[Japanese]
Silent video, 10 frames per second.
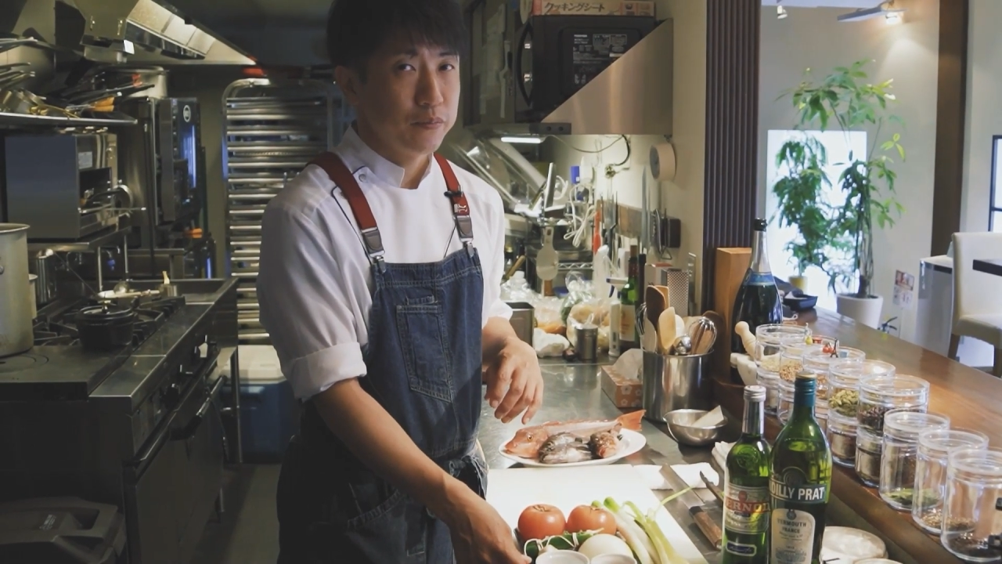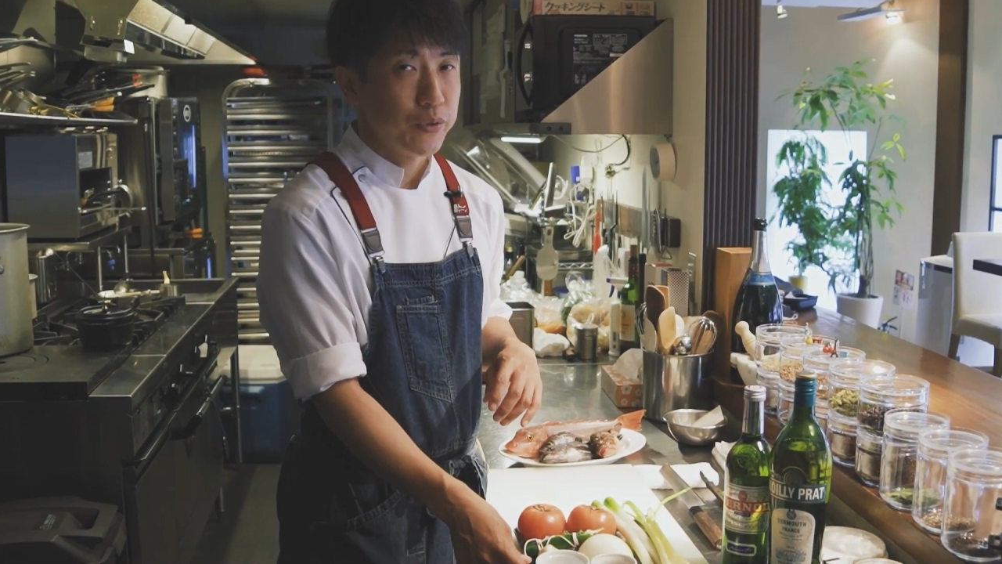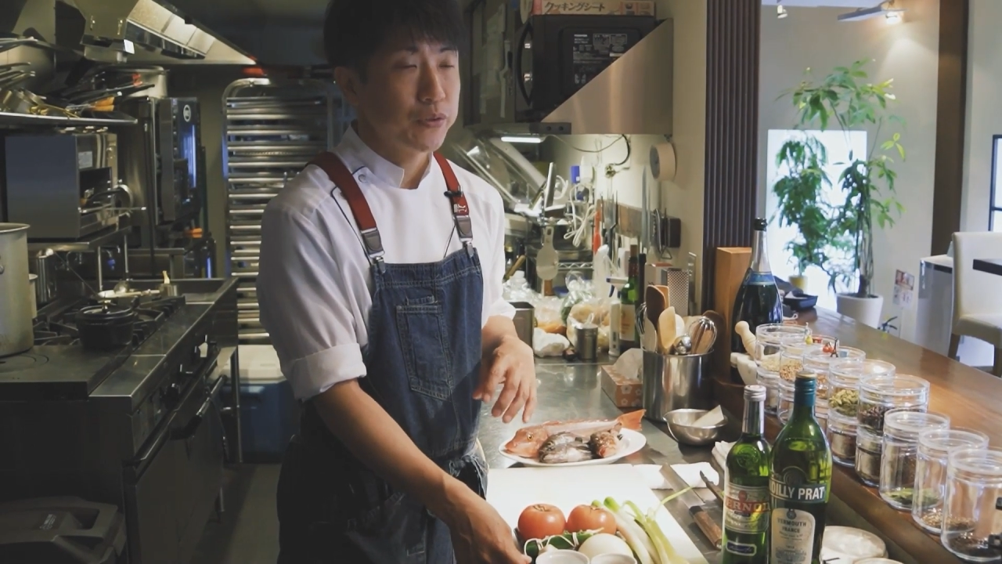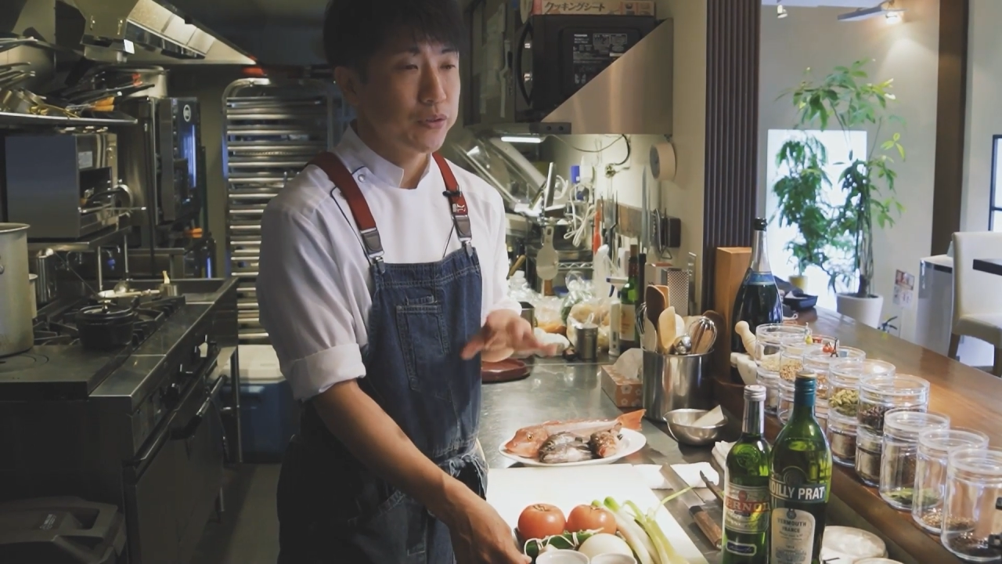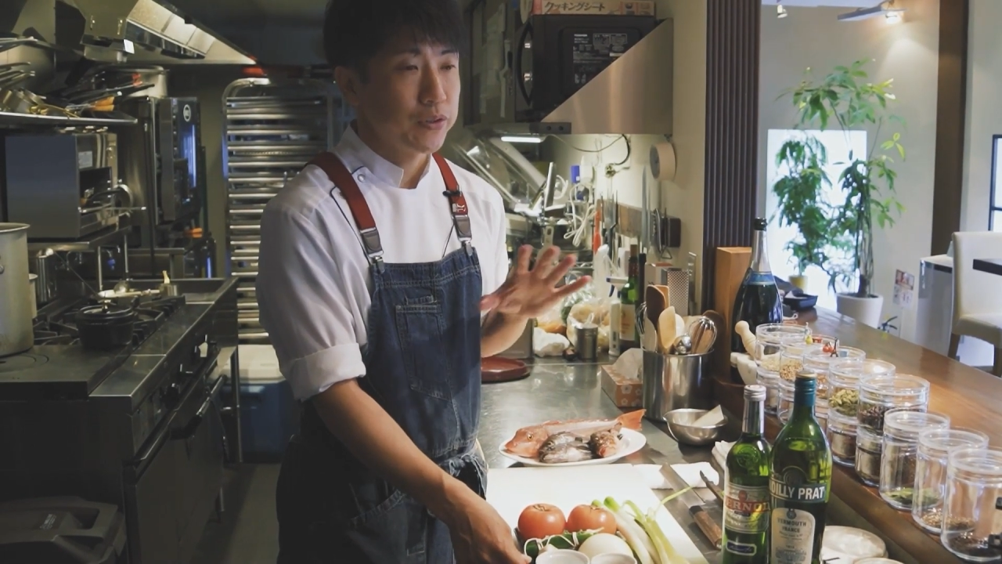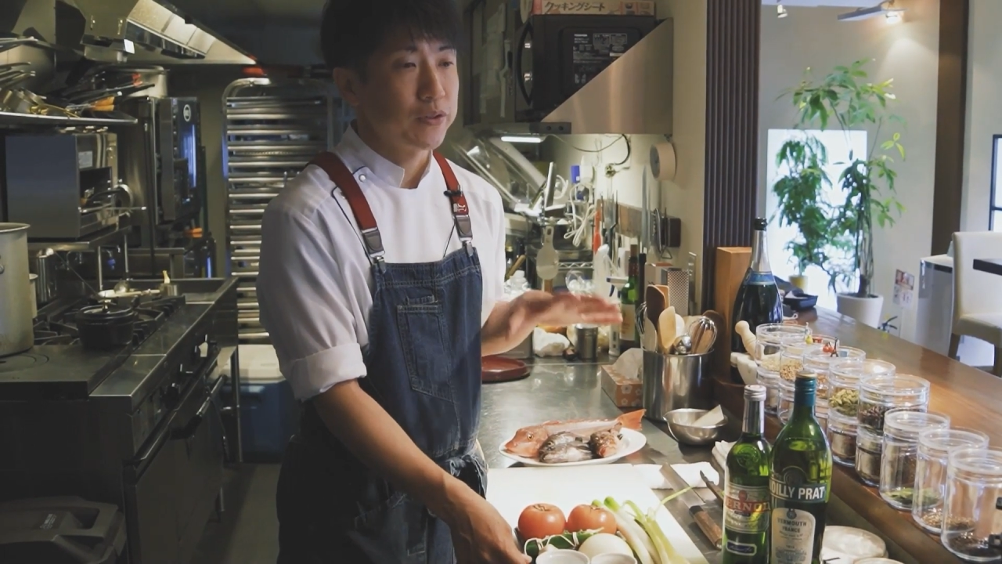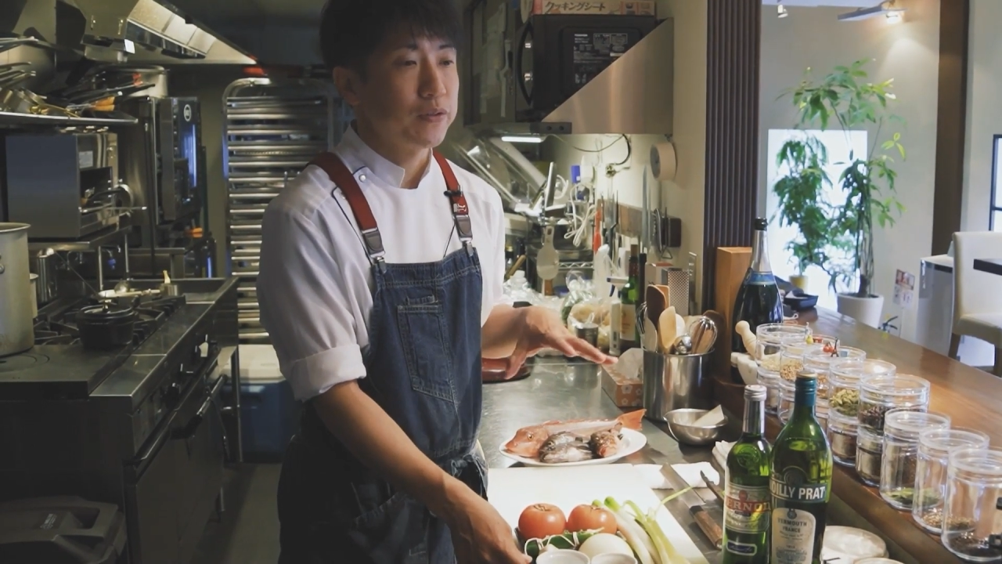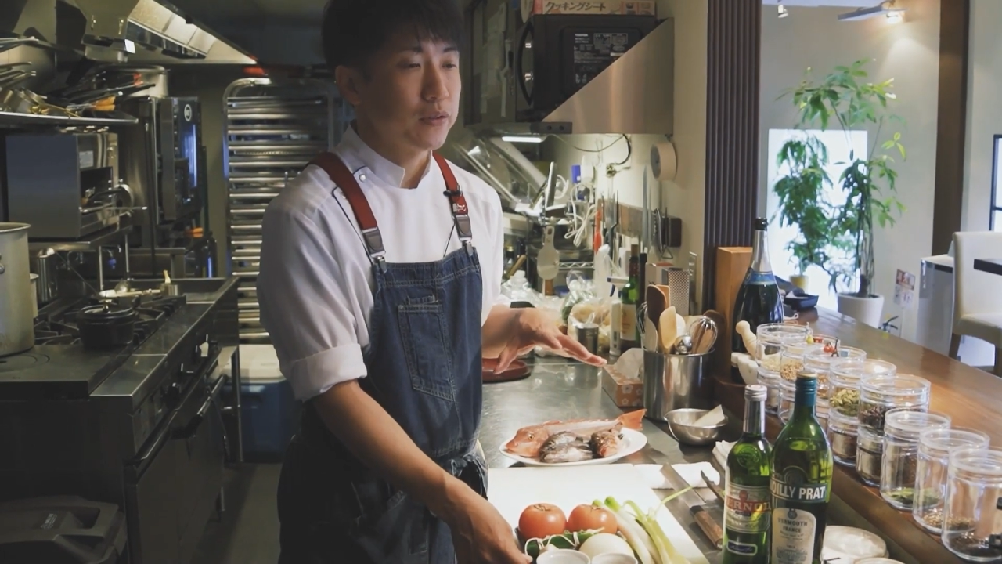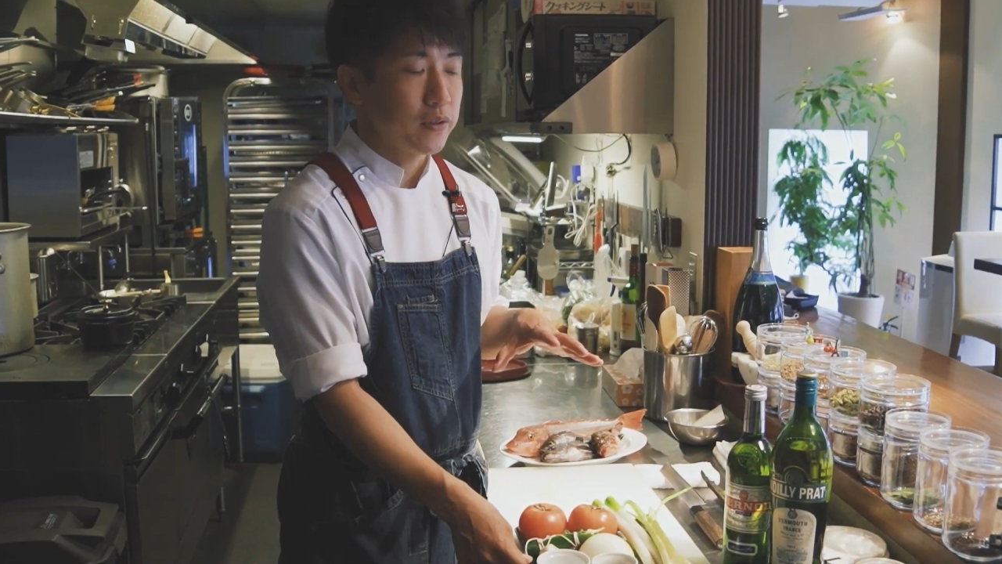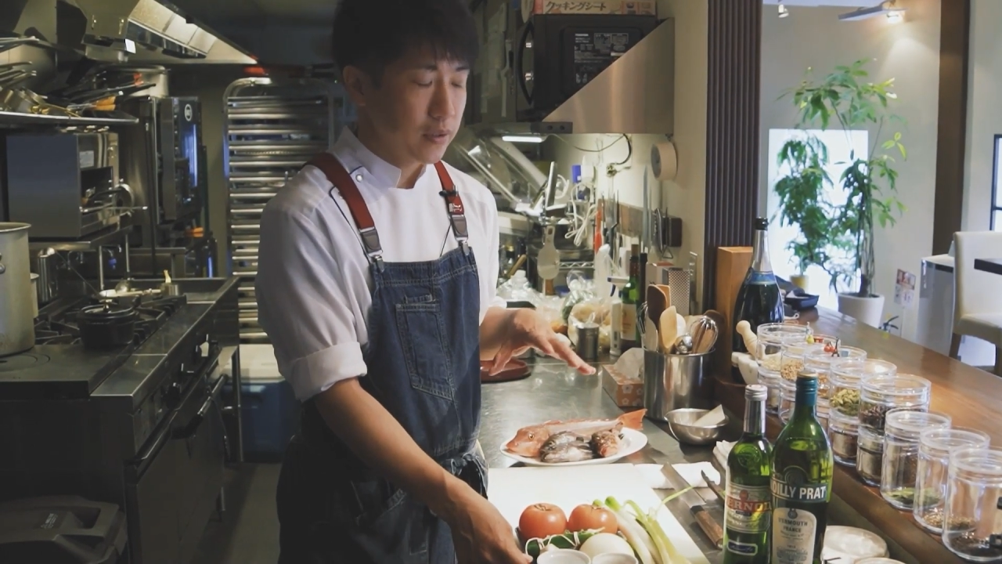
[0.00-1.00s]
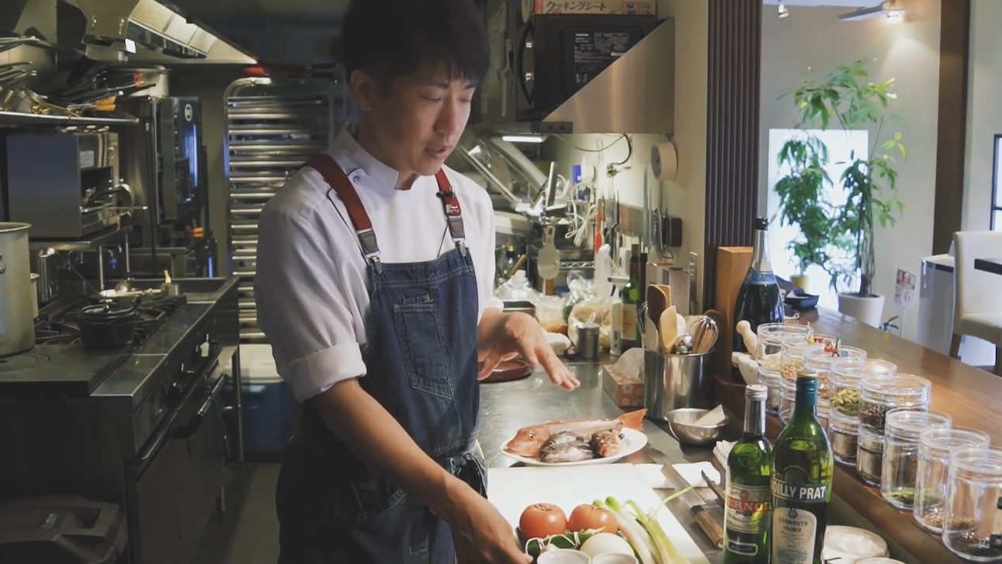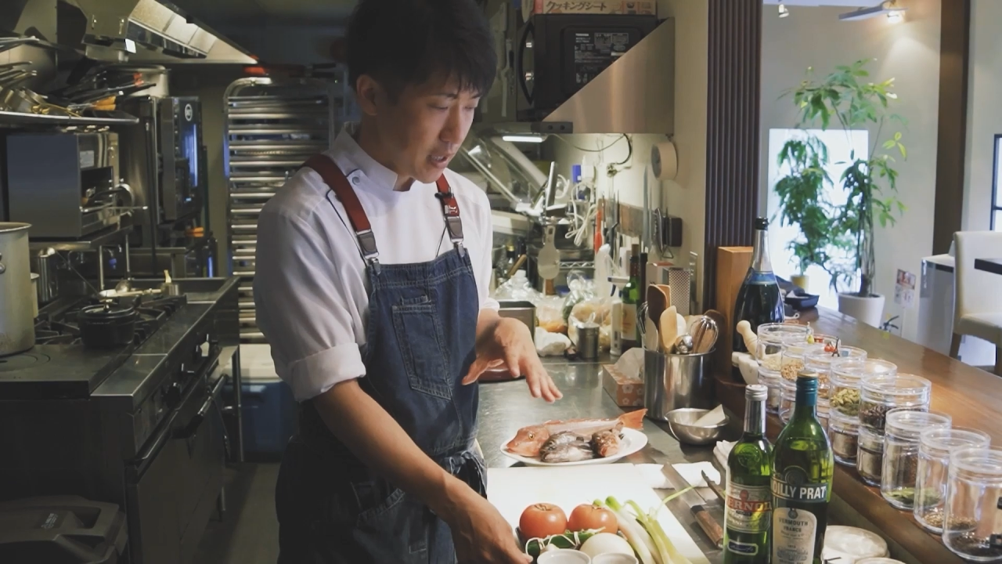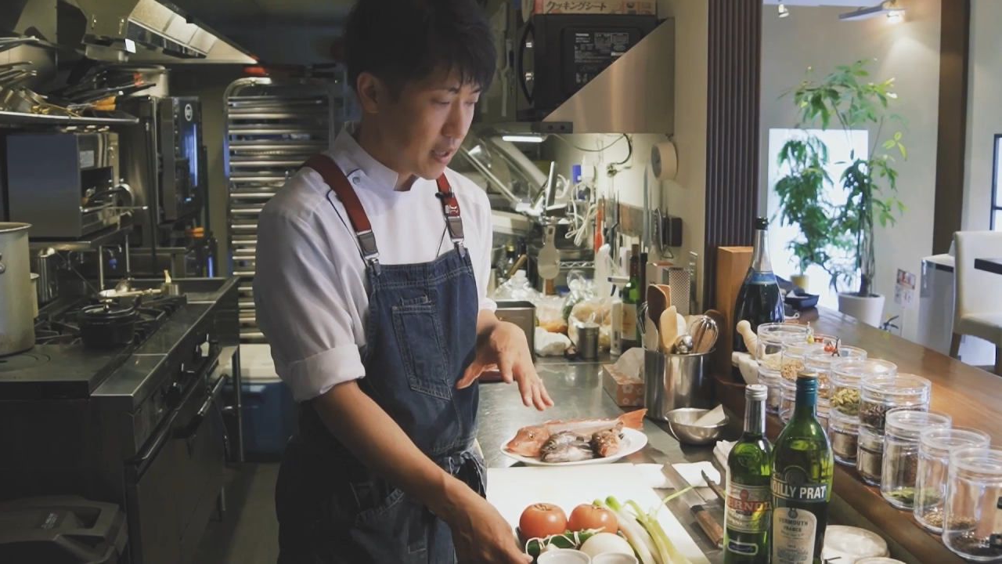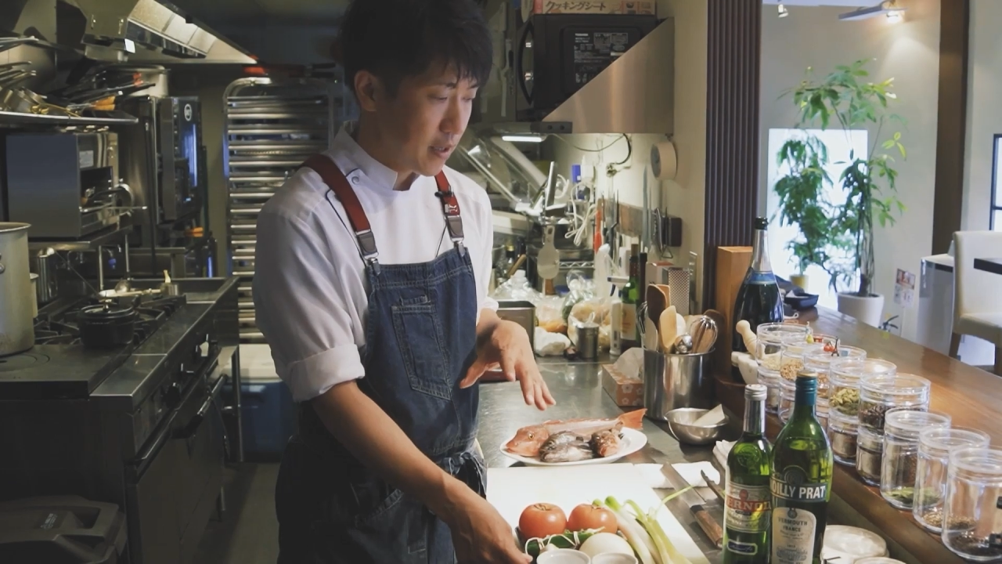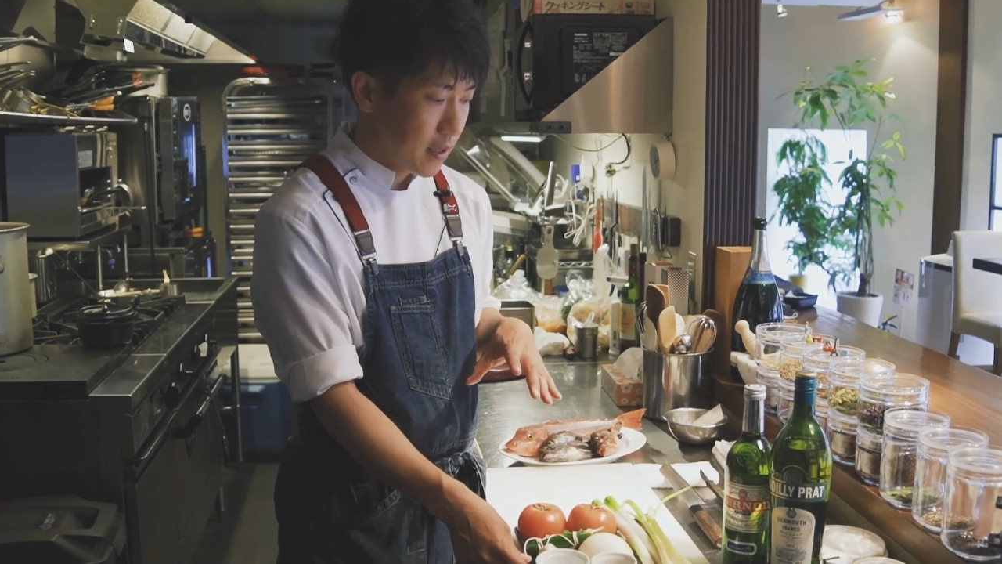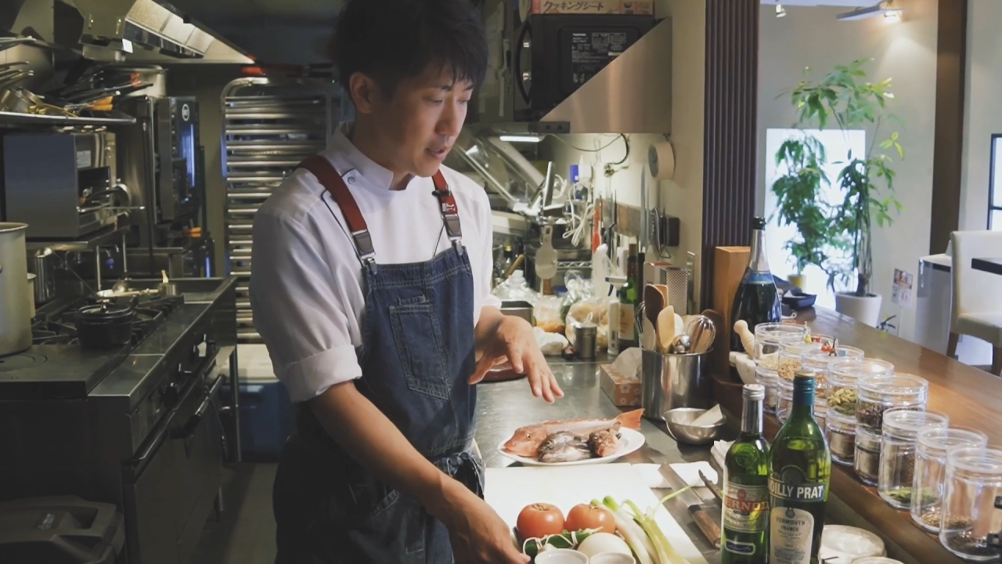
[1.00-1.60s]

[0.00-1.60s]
も作って、